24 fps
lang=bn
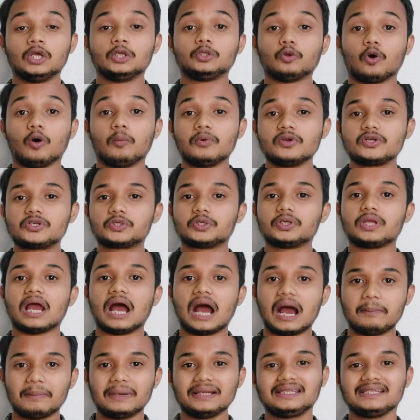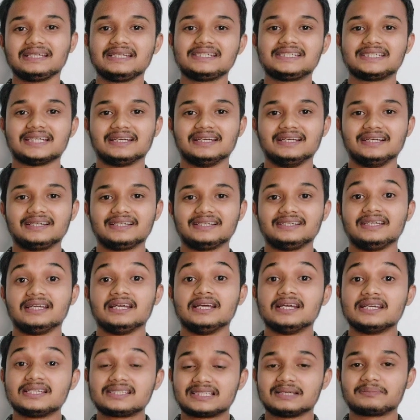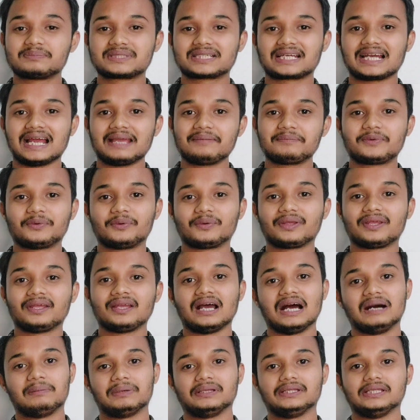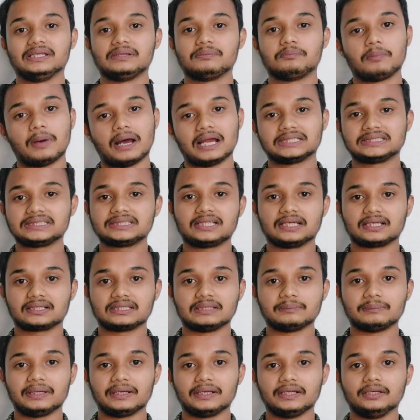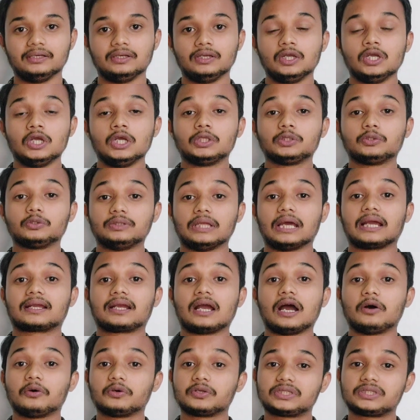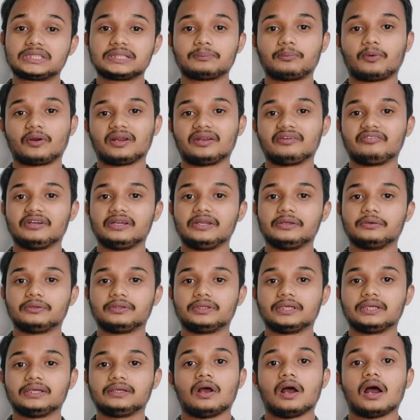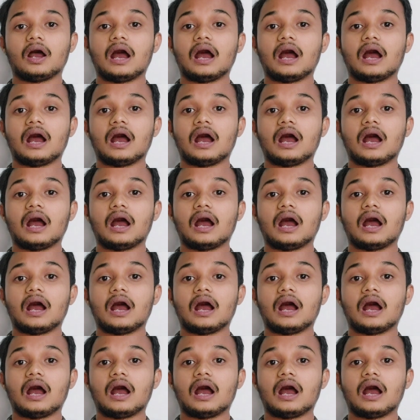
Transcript: তো অবশ্যই আমাদের এই চ্যানেলটি সাবস্ক্রাইব করে আমাদের পাশে থাকতে পারেন তো দেখা হচ্ছে পরের ভিডিওতে